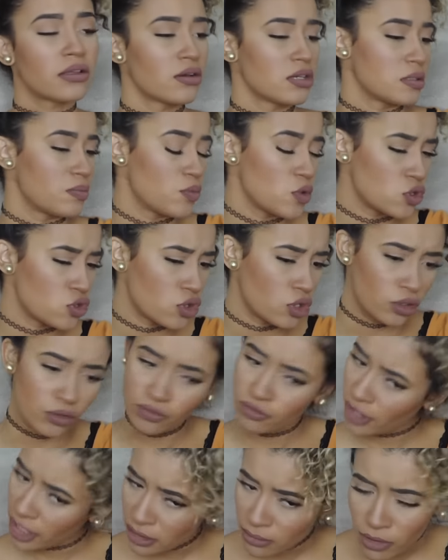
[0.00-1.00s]
Então as
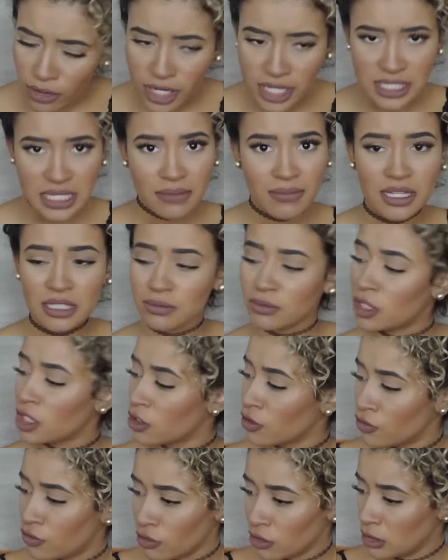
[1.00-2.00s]
pessoas não vão no meu casamento,
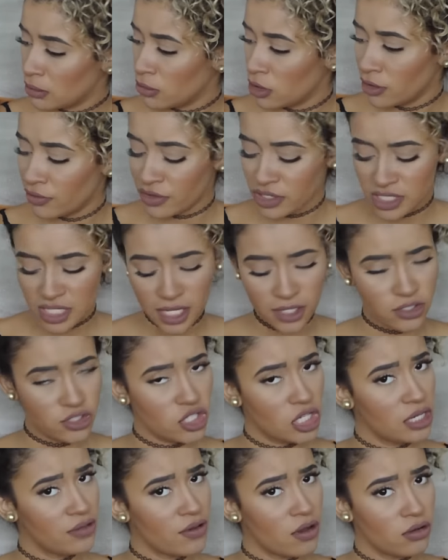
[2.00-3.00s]
porque não foi no meu
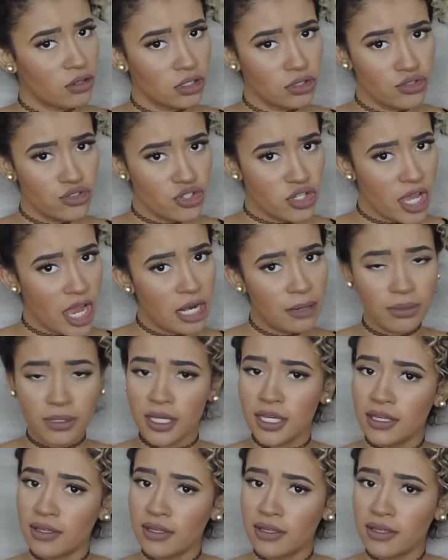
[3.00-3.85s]
aniversário que tinha levar um quilo de carne,